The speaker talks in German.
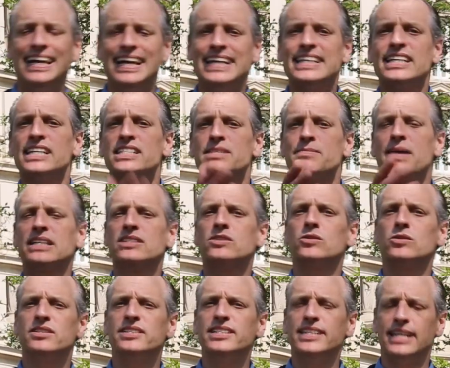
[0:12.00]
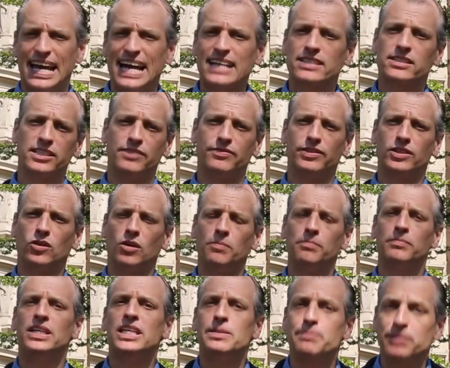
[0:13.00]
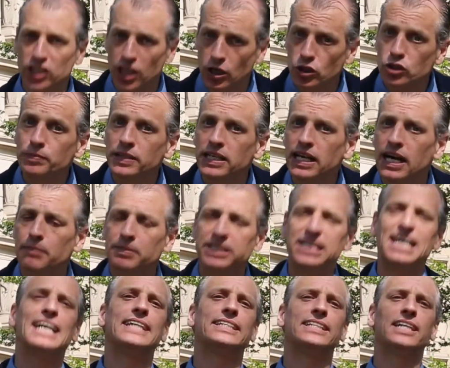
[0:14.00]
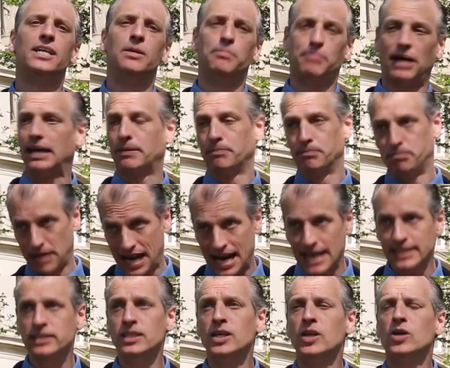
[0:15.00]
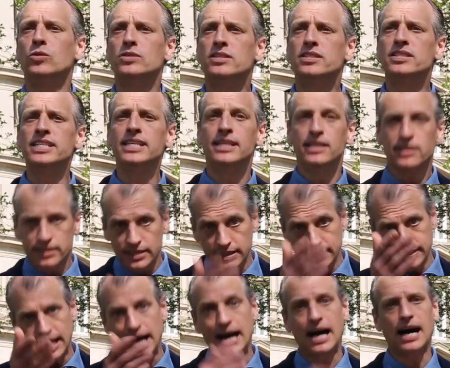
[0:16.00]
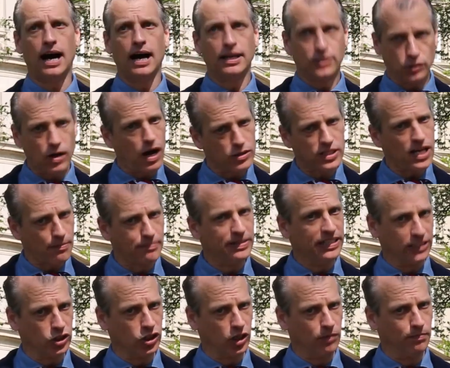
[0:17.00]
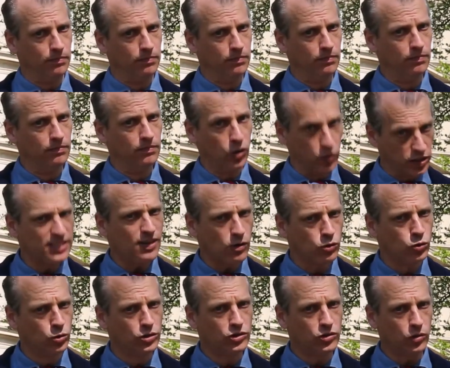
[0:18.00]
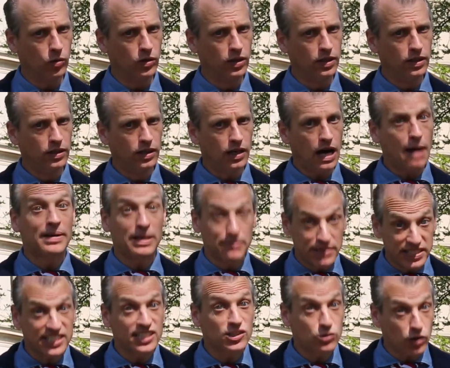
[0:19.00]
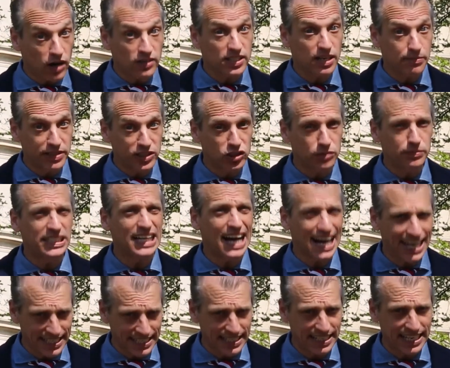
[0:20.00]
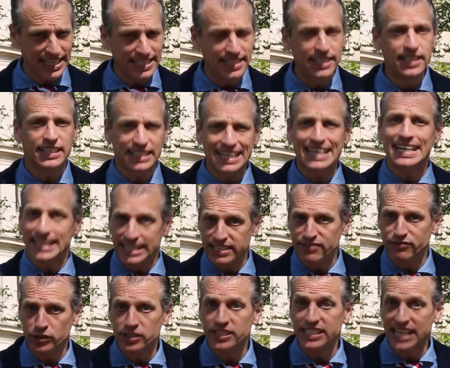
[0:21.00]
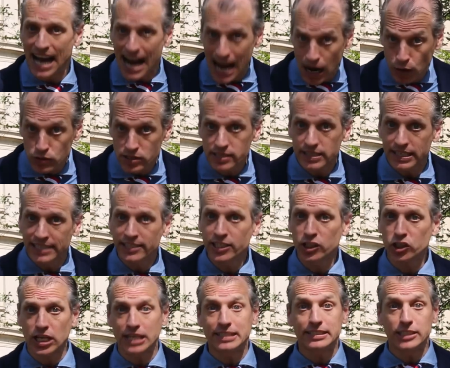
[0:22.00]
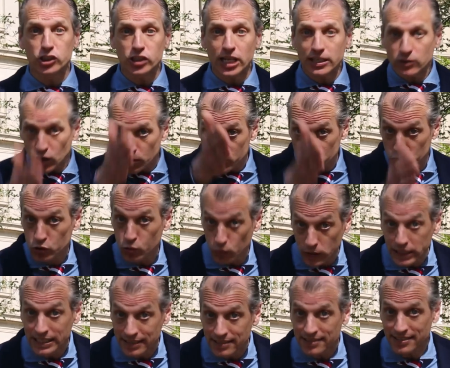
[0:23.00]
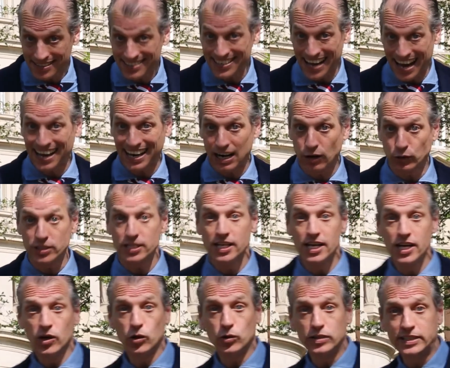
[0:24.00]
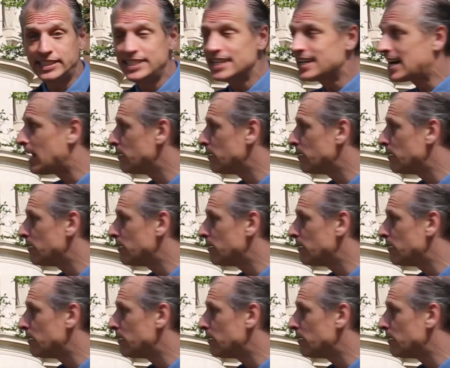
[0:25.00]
Ich heiße Max und Sie herzlich willkommen. Ich bin Schauspieler am Theater Baden-Baden und Sie sind zu Hause am Bildschirm. Und das ist auch gut so. Aber damit Sie zu Hause am Bildschirm nicht eingehen, gehe ich für Sie aus in die Stadt. Die Stadt kommt zu Ihnen nach Haus. Und hier